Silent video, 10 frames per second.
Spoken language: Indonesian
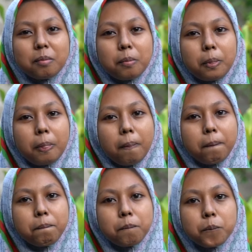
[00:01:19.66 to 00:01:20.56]
dari
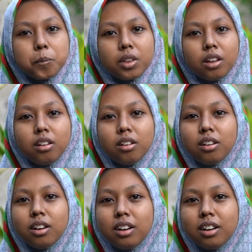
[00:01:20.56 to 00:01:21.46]
internet, dari buku, atau
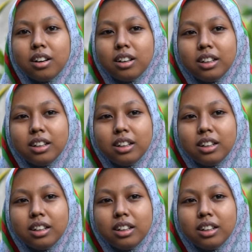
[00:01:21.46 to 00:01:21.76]
dari manapun.